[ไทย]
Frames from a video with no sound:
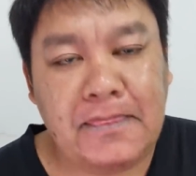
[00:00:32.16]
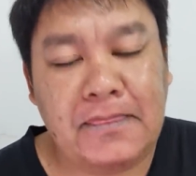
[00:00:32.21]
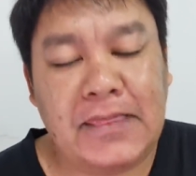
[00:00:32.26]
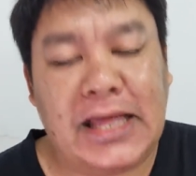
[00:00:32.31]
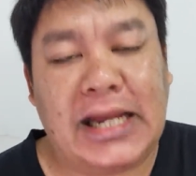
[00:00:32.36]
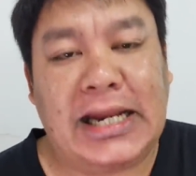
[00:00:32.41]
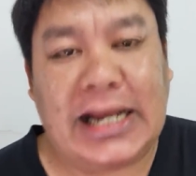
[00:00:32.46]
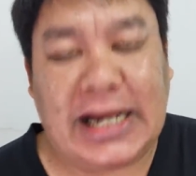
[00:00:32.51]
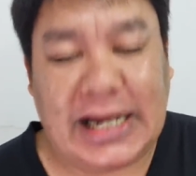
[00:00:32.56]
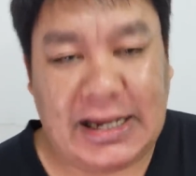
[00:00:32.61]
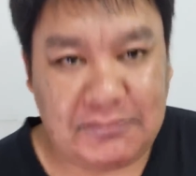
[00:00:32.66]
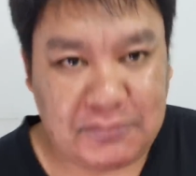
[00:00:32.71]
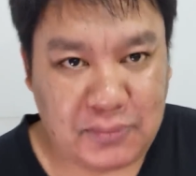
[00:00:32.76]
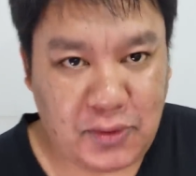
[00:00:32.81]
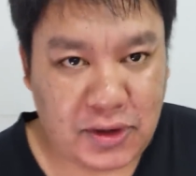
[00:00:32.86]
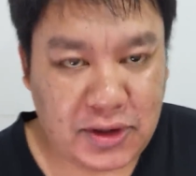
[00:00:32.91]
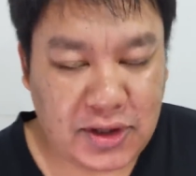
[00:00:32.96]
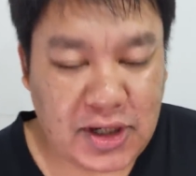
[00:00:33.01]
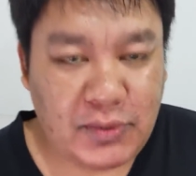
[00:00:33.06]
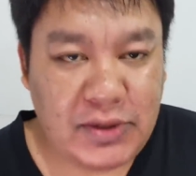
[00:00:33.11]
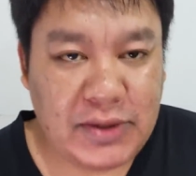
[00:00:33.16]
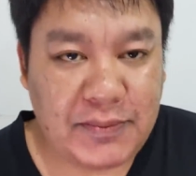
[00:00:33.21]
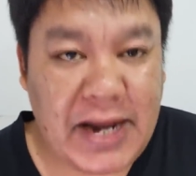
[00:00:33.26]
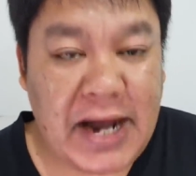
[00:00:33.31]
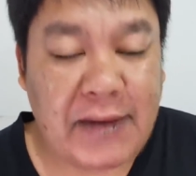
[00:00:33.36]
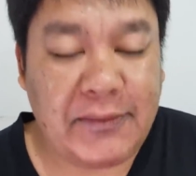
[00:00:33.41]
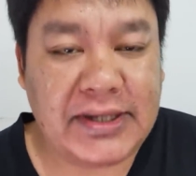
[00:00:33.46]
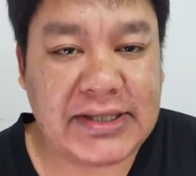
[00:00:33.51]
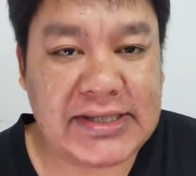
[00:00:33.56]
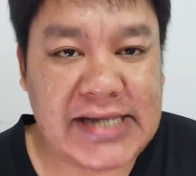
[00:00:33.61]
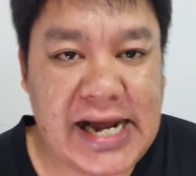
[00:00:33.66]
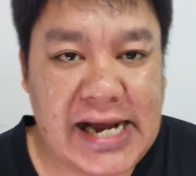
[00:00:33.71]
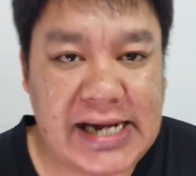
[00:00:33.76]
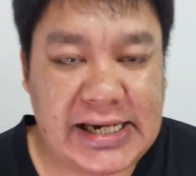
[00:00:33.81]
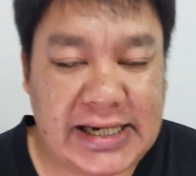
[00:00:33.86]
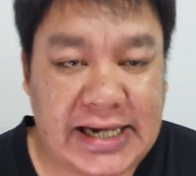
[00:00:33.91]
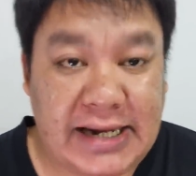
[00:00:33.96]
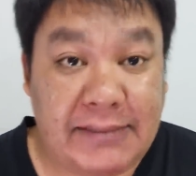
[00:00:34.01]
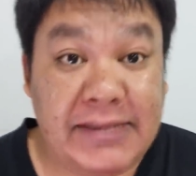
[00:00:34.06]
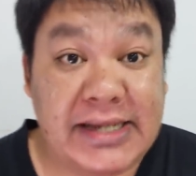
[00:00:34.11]
นั่นแหละครับคนก็วิพากษ์วิจารณ์
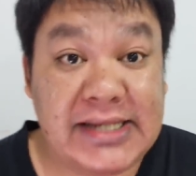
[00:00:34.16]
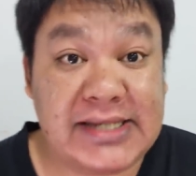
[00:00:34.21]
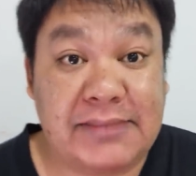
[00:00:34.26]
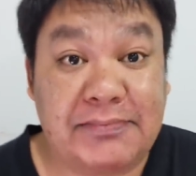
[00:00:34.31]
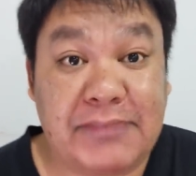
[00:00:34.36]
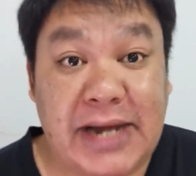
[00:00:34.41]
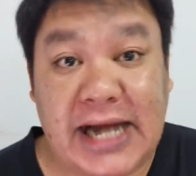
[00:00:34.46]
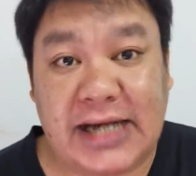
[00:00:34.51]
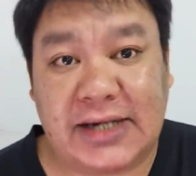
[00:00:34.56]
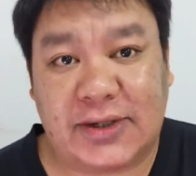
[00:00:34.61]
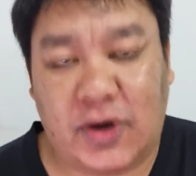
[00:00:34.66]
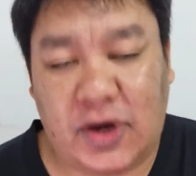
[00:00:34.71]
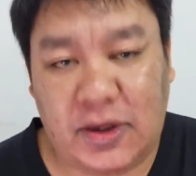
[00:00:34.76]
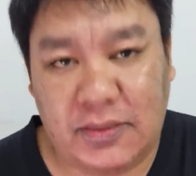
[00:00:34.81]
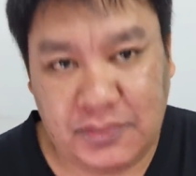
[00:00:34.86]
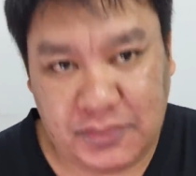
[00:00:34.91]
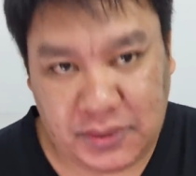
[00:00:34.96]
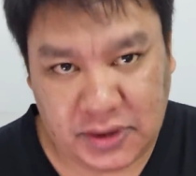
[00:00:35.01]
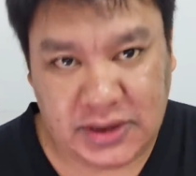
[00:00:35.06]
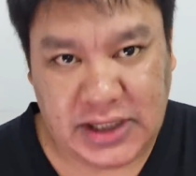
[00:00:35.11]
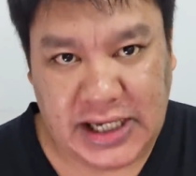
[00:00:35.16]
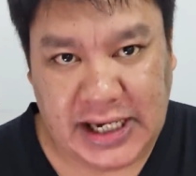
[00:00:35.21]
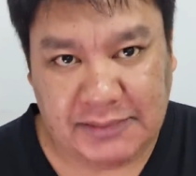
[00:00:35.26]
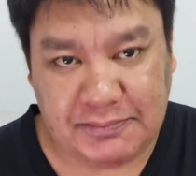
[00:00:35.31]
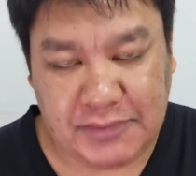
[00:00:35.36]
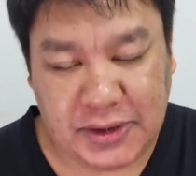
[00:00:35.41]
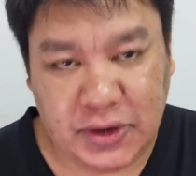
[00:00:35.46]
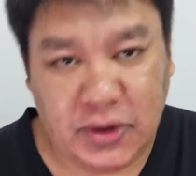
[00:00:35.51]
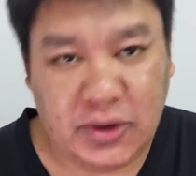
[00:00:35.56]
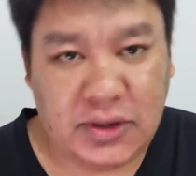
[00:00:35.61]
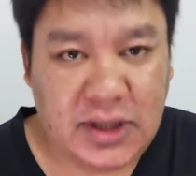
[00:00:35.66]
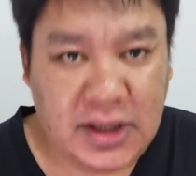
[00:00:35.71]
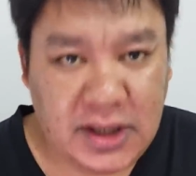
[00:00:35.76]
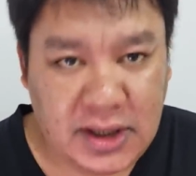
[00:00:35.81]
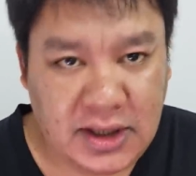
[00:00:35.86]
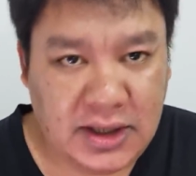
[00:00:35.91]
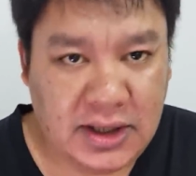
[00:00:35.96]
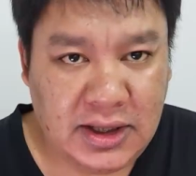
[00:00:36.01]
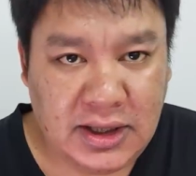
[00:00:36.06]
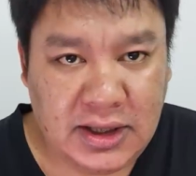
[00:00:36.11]
คำให้สัมภาษณ์ของพลเอกประยุทธ์
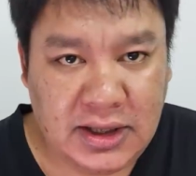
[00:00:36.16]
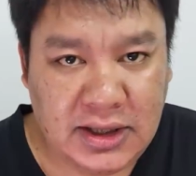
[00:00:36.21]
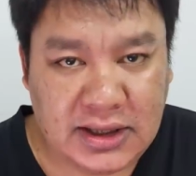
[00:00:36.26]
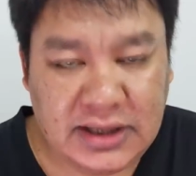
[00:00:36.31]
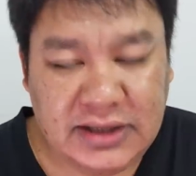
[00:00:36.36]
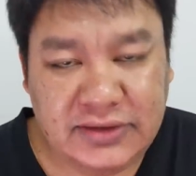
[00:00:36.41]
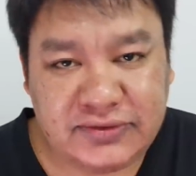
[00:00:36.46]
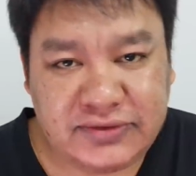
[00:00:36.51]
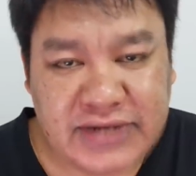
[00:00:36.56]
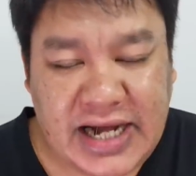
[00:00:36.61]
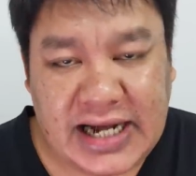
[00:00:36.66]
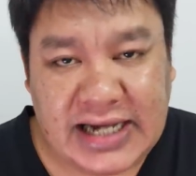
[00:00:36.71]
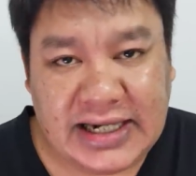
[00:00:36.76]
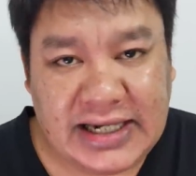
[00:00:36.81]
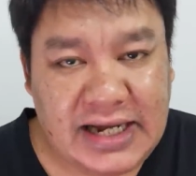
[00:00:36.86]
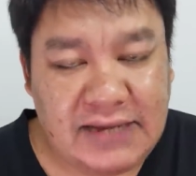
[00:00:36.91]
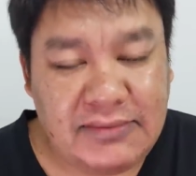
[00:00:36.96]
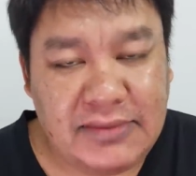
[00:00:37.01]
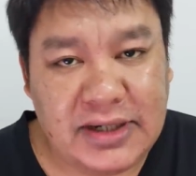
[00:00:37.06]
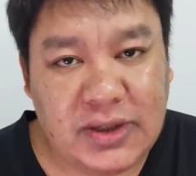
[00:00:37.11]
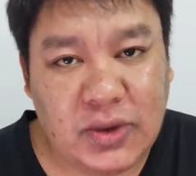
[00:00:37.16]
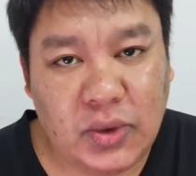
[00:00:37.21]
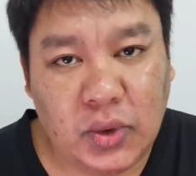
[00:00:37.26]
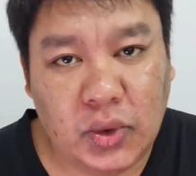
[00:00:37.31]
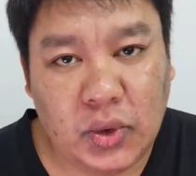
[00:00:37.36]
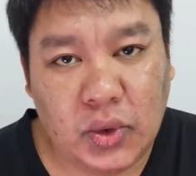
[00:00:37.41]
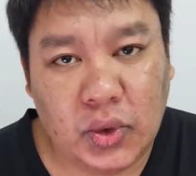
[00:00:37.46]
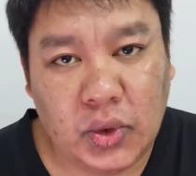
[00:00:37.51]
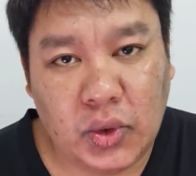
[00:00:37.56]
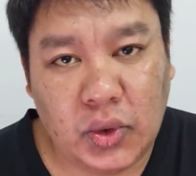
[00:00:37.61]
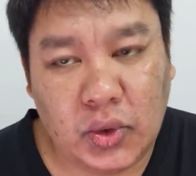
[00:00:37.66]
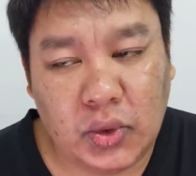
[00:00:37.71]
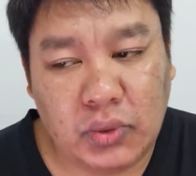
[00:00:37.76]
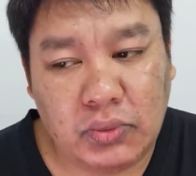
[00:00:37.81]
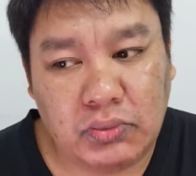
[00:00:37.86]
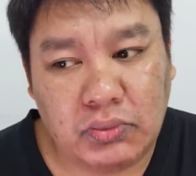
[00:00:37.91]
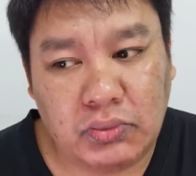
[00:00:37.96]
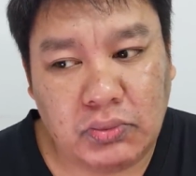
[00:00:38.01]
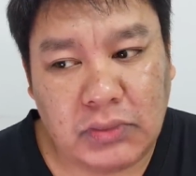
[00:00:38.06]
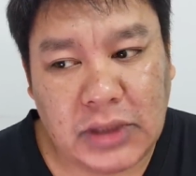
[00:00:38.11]
คือฟังแล้วมันดู
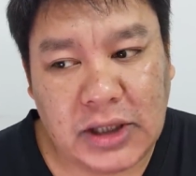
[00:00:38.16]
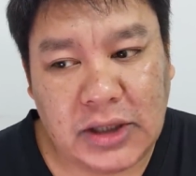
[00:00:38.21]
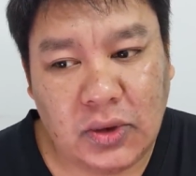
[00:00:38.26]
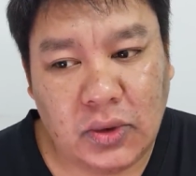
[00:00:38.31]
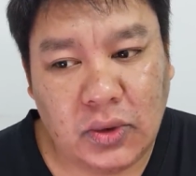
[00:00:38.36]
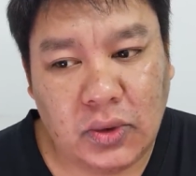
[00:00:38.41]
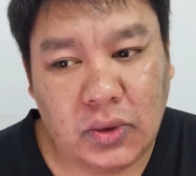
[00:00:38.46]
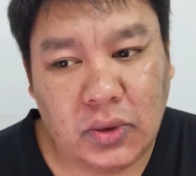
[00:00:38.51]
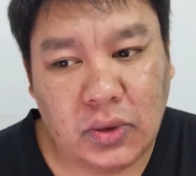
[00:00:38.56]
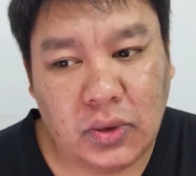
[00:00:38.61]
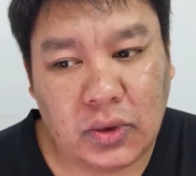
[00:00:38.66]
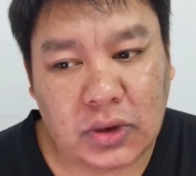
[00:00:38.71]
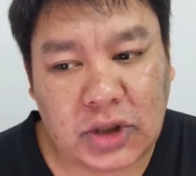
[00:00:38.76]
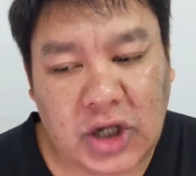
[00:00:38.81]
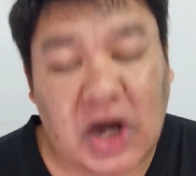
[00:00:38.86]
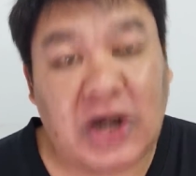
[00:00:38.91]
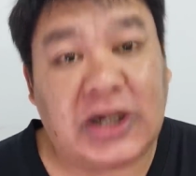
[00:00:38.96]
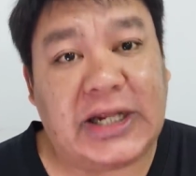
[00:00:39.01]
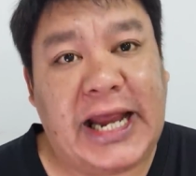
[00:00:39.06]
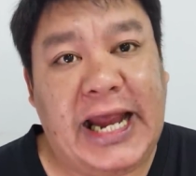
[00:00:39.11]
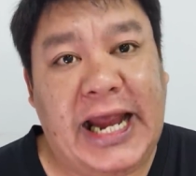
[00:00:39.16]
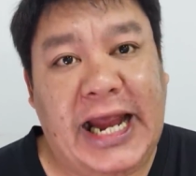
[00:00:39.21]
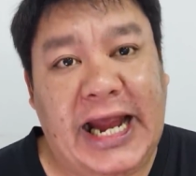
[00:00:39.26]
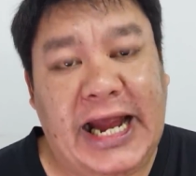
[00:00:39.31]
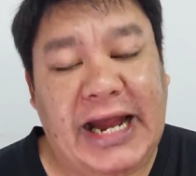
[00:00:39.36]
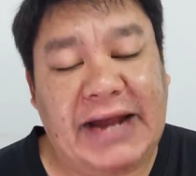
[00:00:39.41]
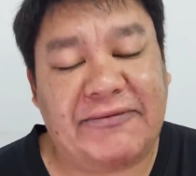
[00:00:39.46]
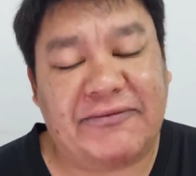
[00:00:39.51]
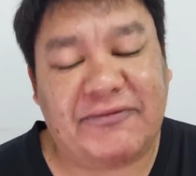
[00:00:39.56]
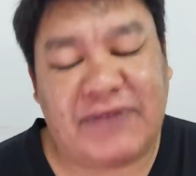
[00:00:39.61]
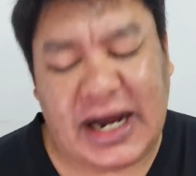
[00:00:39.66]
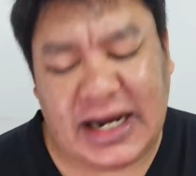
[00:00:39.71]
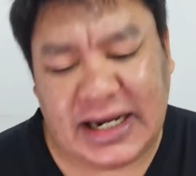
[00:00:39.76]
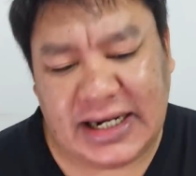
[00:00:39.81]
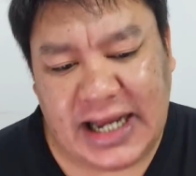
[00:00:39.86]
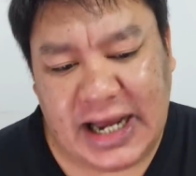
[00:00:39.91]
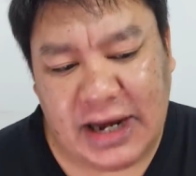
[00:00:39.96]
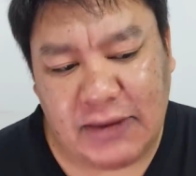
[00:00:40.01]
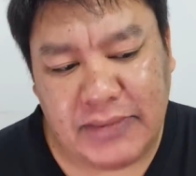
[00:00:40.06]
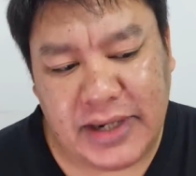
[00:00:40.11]
มันดูท้อแท้ฟัง
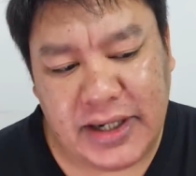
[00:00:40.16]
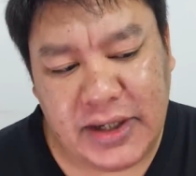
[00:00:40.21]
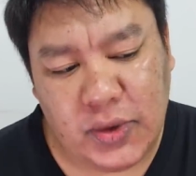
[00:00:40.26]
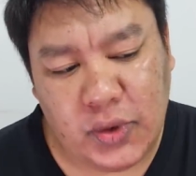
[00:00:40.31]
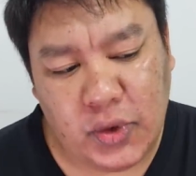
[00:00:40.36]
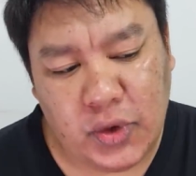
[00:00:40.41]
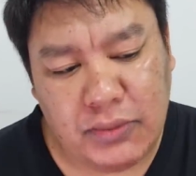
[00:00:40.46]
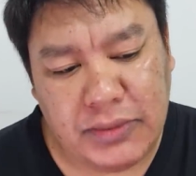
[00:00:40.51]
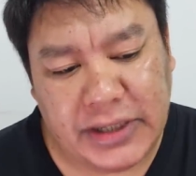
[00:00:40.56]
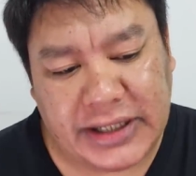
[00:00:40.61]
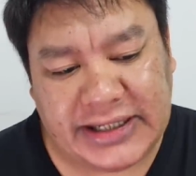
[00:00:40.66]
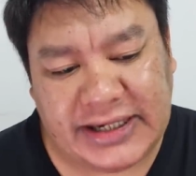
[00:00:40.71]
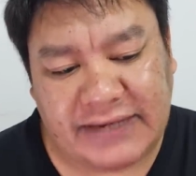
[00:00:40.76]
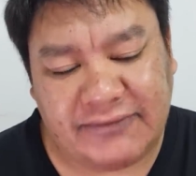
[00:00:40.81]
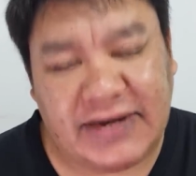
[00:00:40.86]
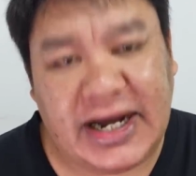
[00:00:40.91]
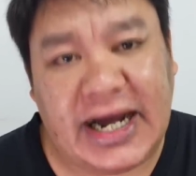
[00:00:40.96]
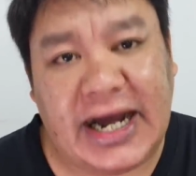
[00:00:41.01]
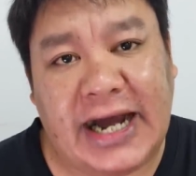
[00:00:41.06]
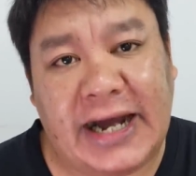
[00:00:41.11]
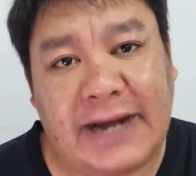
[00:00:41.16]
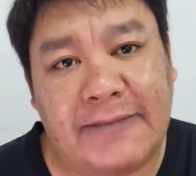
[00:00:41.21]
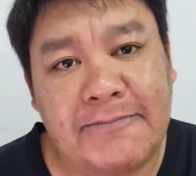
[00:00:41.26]
แล้วมันดูเหมือนกับว่า